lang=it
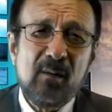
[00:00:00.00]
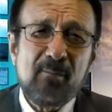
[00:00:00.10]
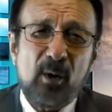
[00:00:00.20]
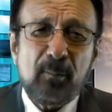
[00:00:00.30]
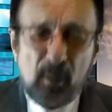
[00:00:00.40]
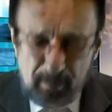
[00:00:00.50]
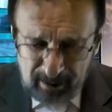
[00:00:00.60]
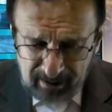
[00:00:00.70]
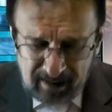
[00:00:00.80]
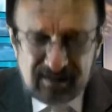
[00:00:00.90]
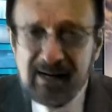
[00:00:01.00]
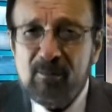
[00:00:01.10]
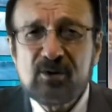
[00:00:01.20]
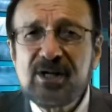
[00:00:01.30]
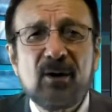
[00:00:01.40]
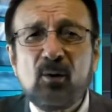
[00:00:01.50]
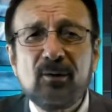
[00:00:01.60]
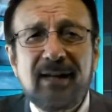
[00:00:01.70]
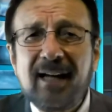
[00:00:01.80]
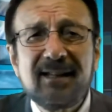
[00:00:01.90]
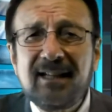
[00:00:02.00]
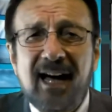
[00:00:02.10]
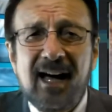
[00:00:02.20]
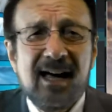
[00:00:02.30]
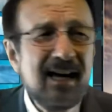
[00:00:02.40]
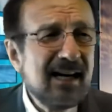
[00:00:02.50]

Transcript: proprio perché siamo circondati da,